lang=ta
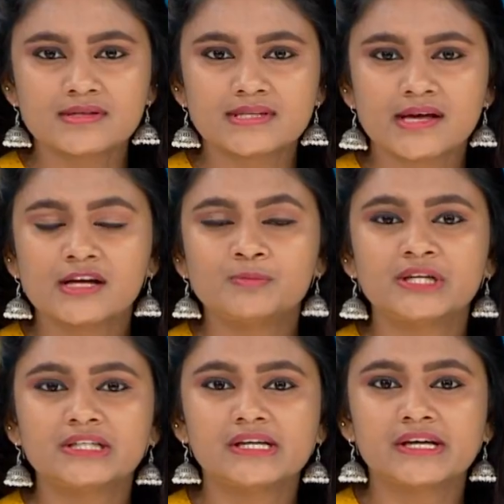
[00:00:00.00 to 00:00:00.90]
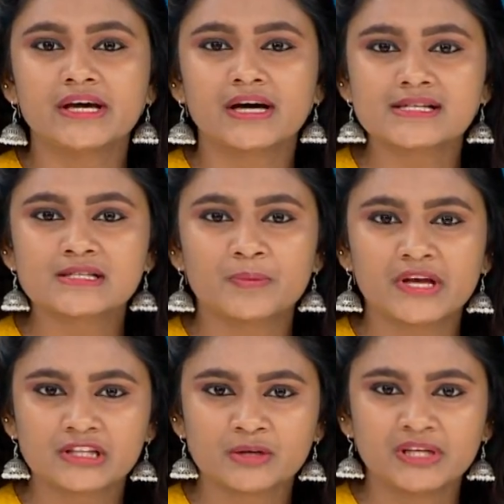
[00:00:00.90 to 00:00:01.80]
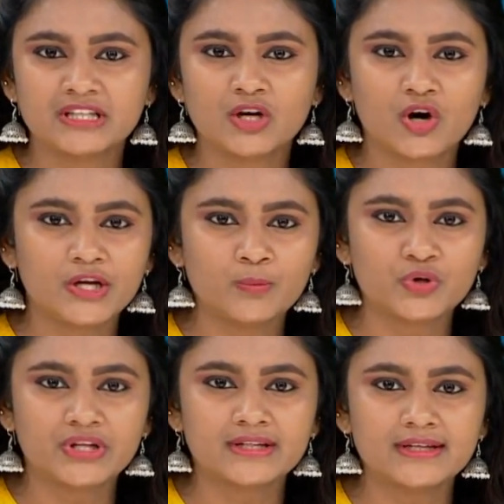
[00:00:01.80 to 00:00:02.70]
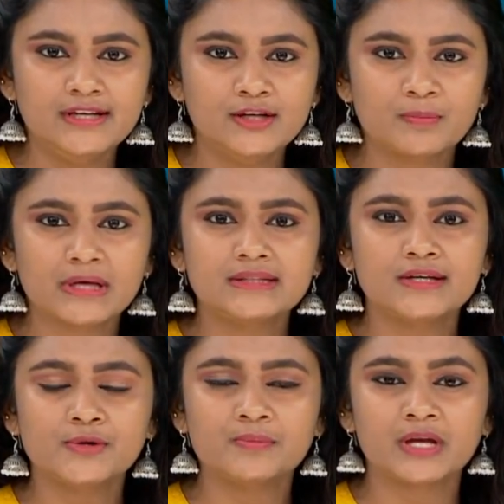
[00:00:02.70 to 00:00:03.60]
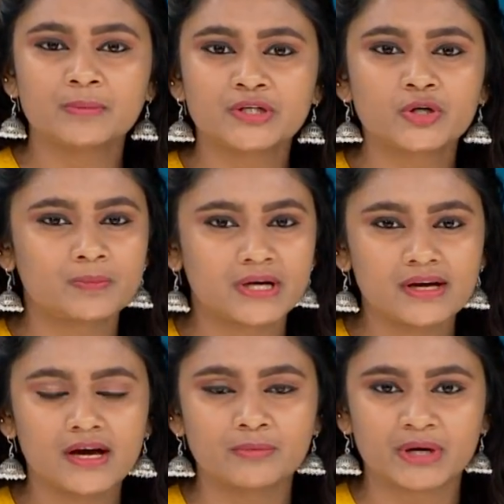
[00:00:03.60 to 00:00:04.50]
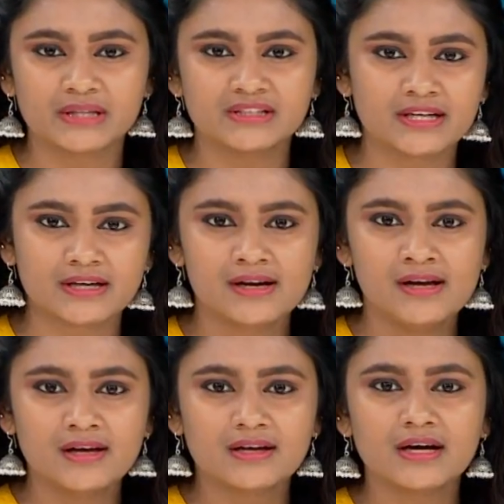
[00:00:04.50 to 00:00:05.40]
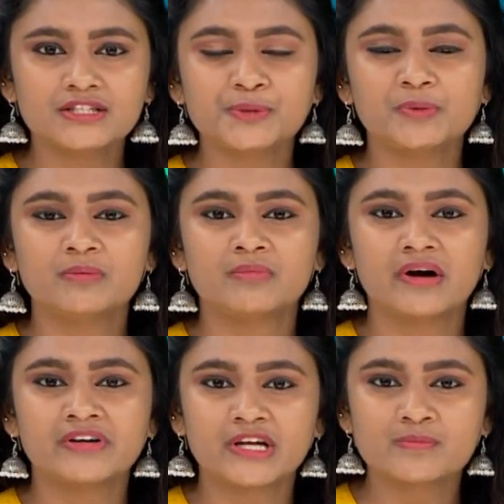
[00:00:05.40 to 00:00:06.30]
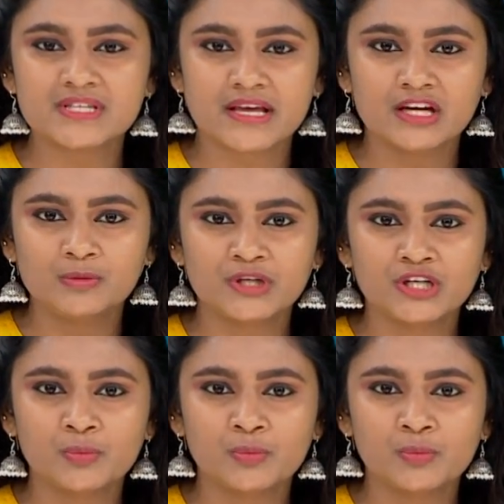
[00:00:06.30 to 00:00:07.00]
செங்கல்பட்டு அருகே அரசு பேருந்து மீது லாரி மோதியதில் பத்துக்கும் மேற்பட்டோர் படுகாயமடைந்தனர் காஞ்சிபுரம் மாவட்டம் செங்கல்பட்டு